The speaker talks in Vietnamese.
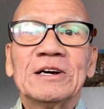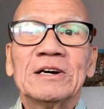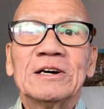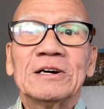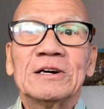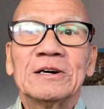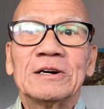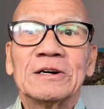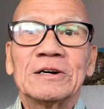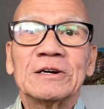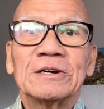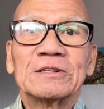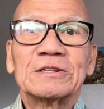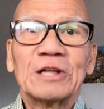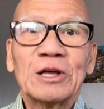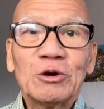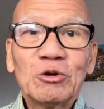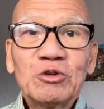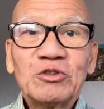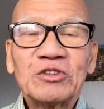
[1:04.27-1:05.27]
uh,
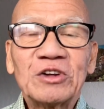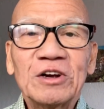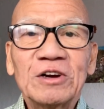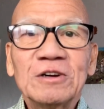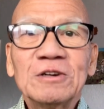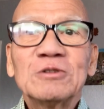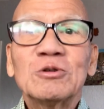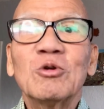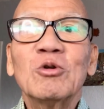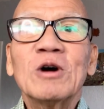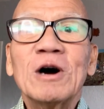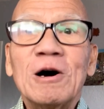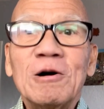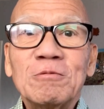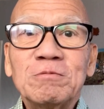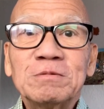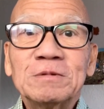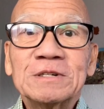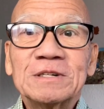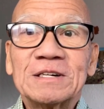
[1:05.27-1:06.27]
tiểu sử của
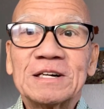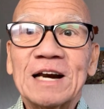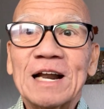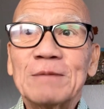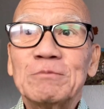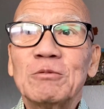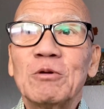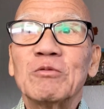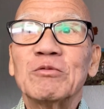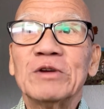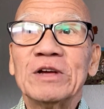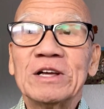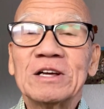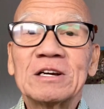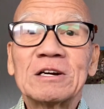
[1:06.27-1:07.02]
ông là một vị